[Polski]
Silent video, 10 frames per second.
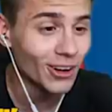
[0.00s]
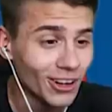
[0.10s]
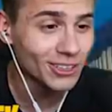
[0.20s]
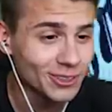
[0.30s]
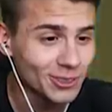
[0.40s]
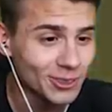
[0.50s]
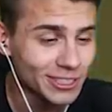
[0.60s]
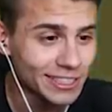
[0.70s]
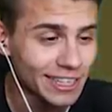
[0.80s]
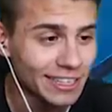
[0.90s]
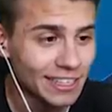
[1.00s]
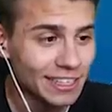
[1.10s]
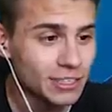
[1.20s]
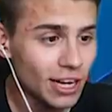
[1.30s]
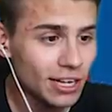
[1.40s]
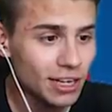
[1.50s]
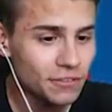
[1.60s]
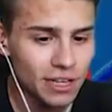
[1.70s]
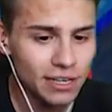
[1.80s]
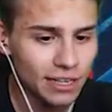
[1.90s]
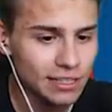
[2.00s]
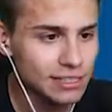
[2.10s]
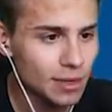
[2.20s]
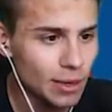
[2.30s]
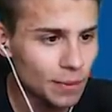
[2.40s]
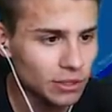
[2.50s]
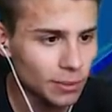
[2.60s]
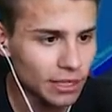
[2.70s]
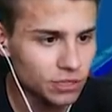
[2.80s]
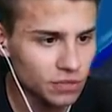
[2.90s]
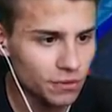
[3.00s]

O kurde, jaka wielka jest ta mapa. Dobra, czy w